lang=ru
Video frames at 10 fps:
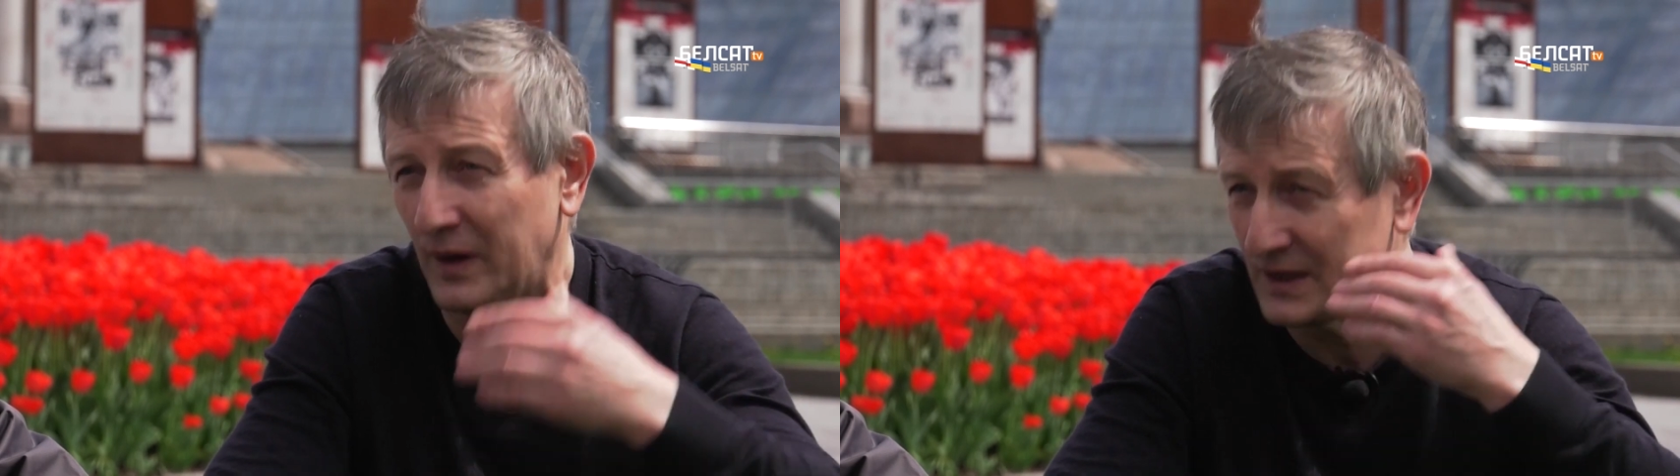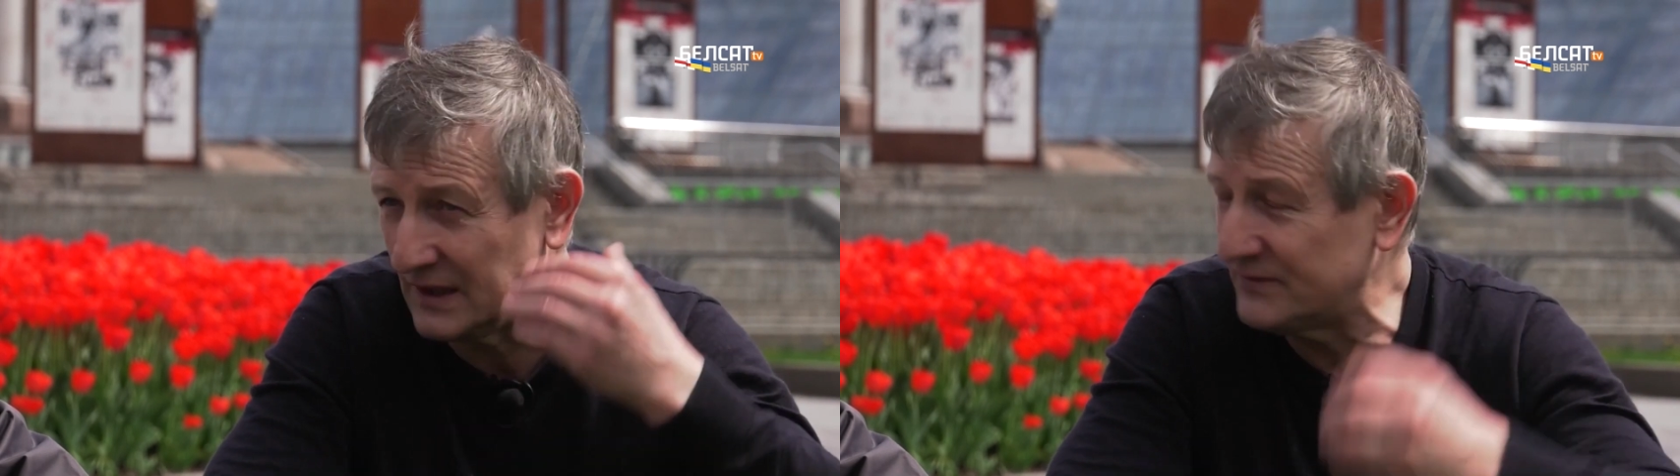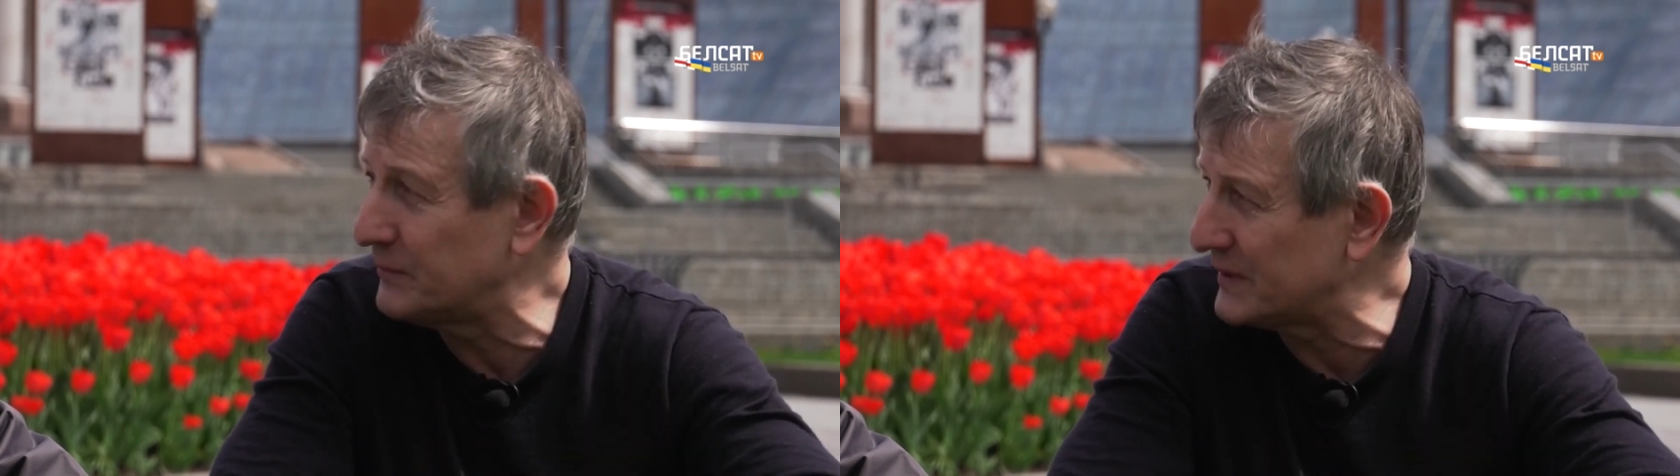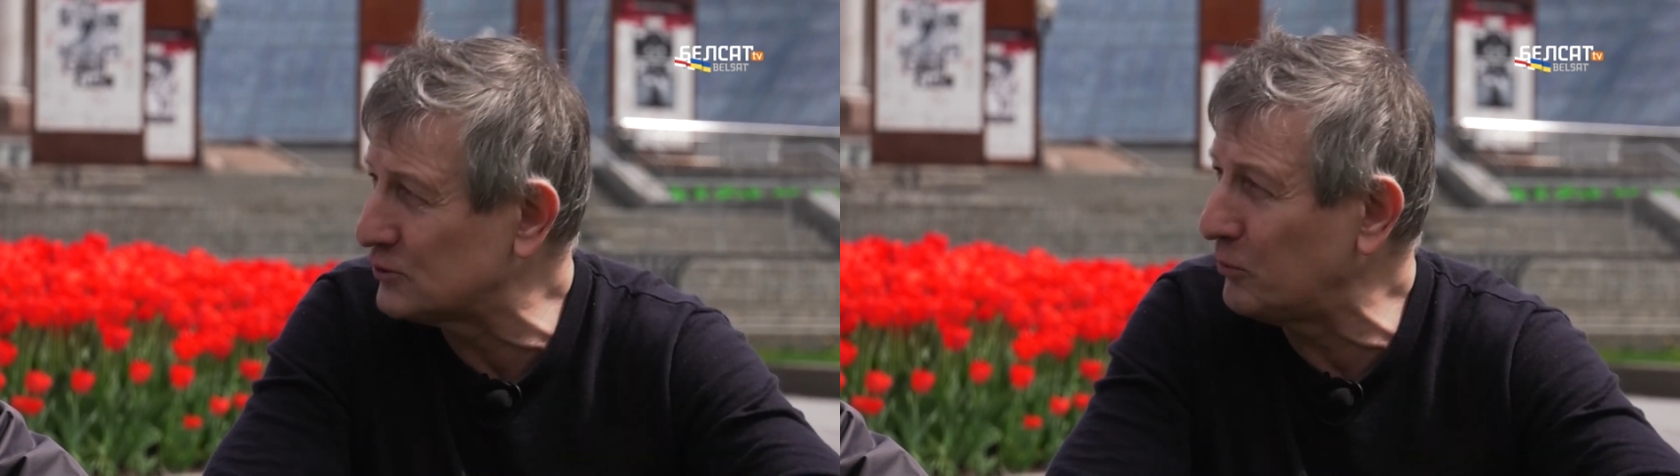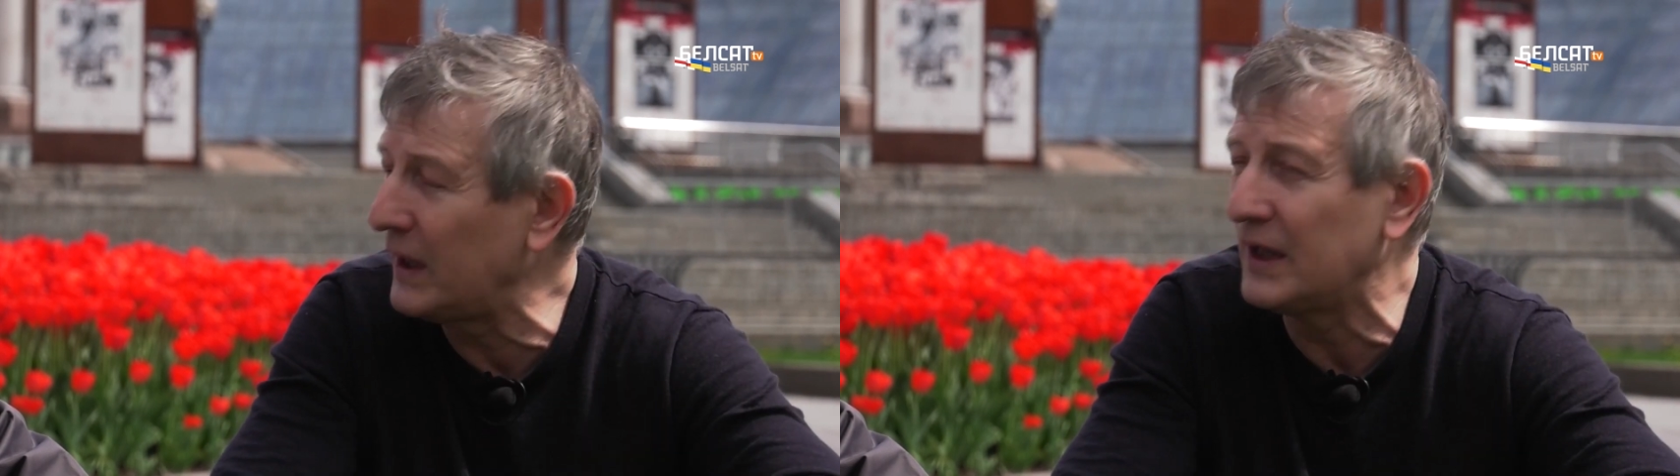показать все
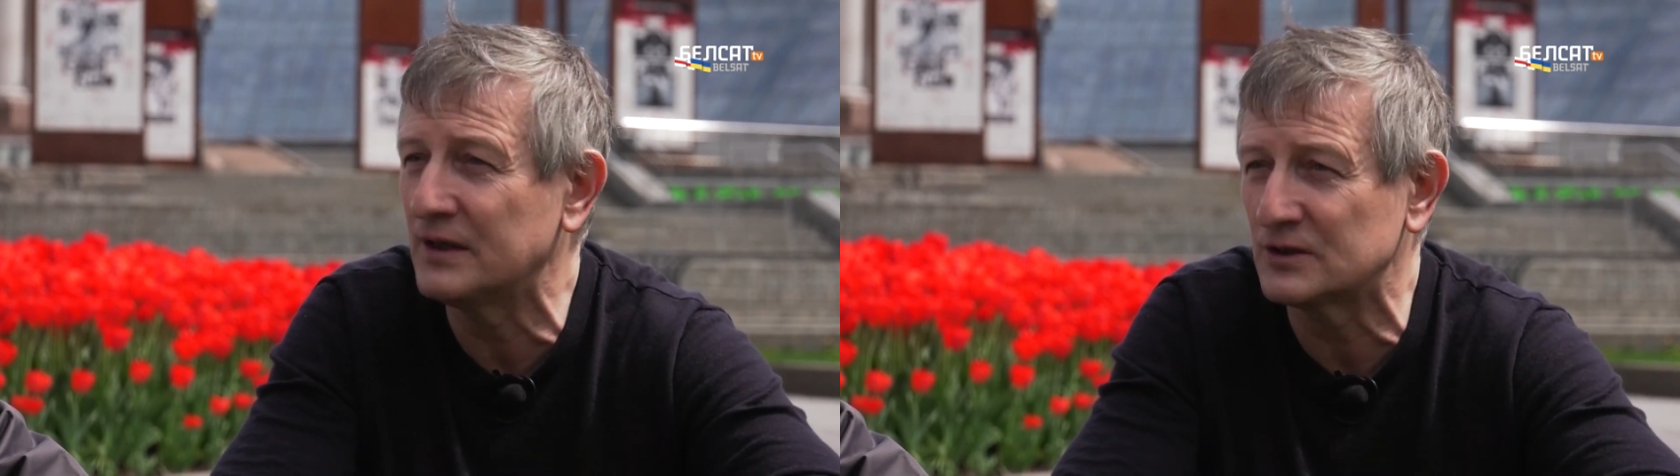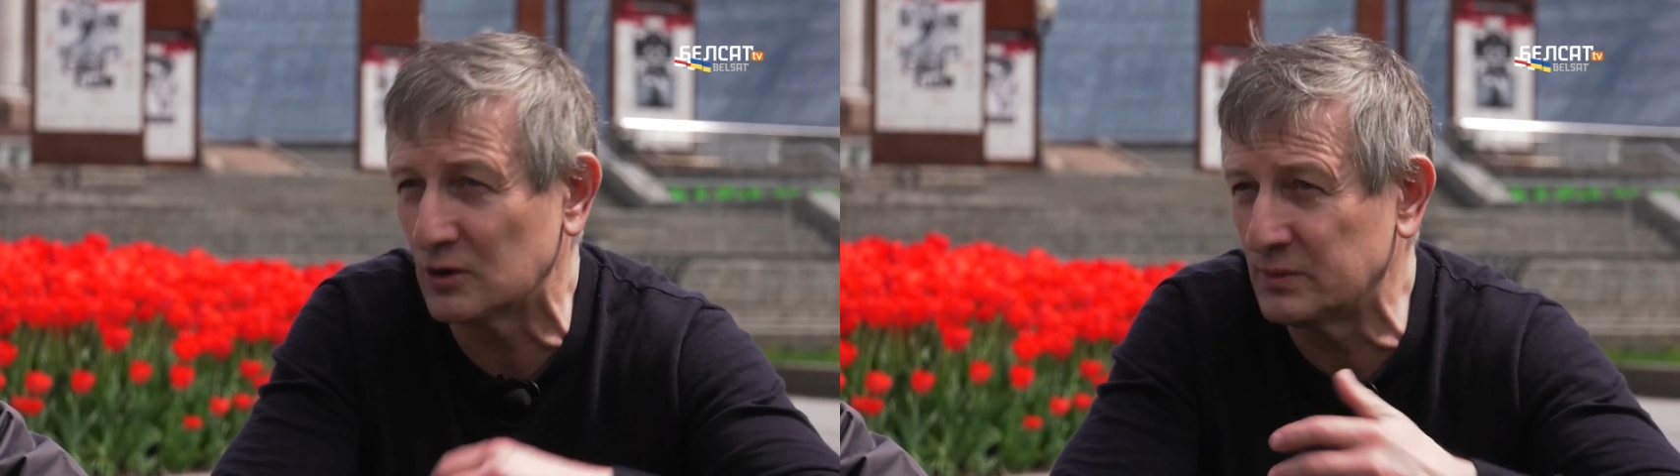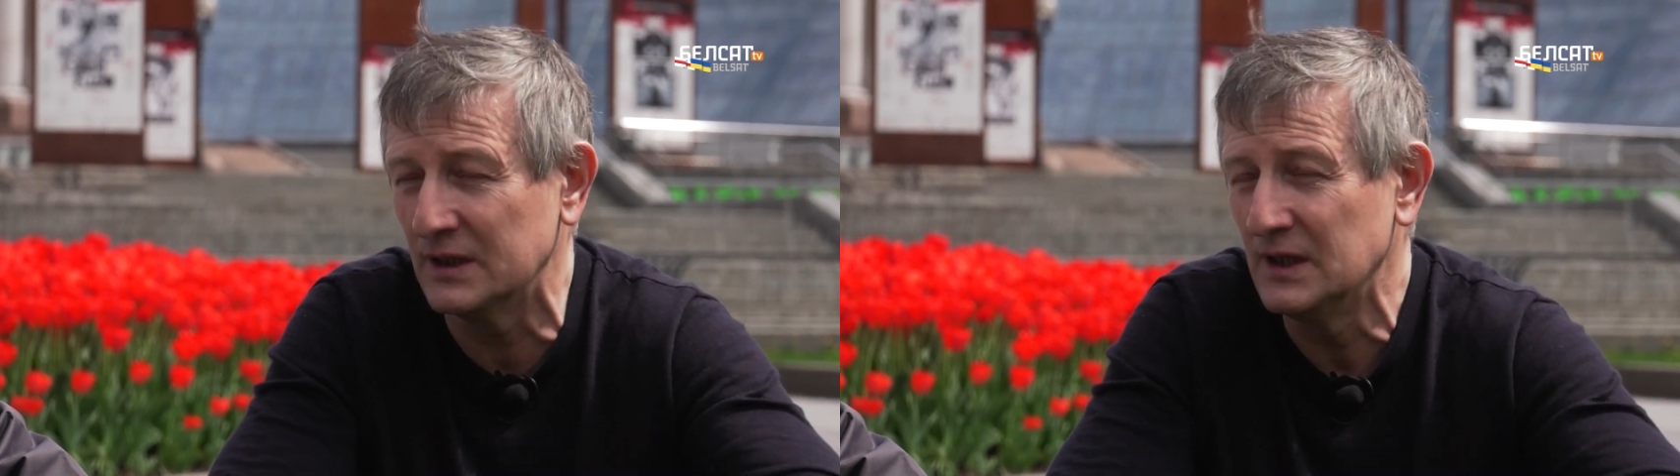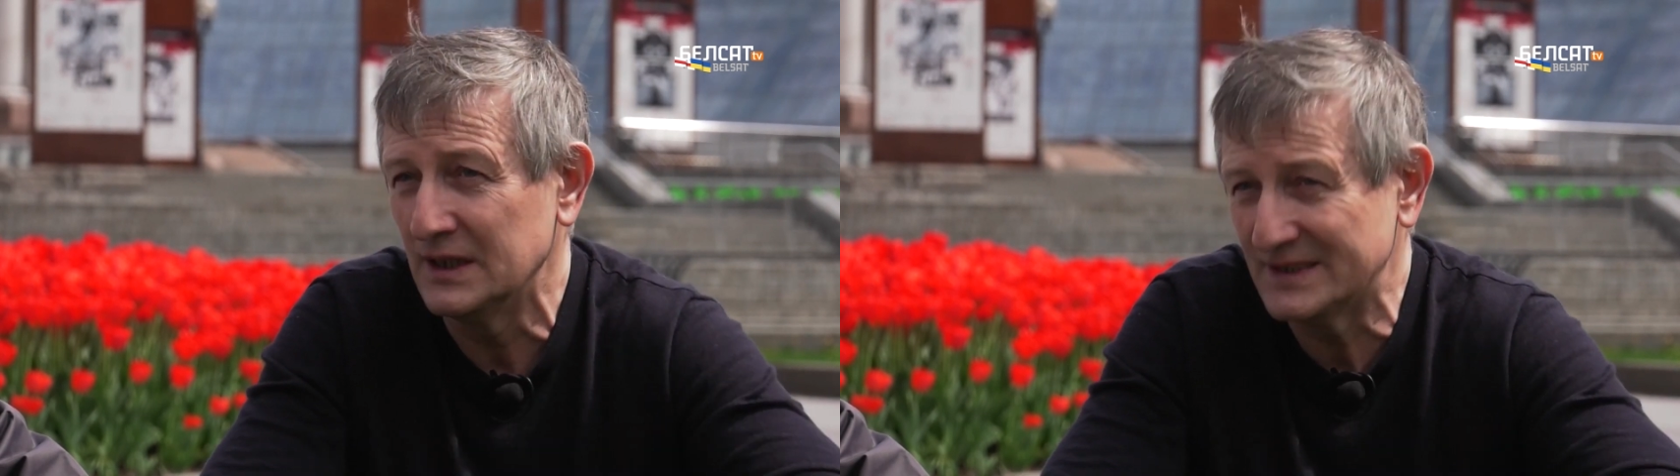преступления, чтобы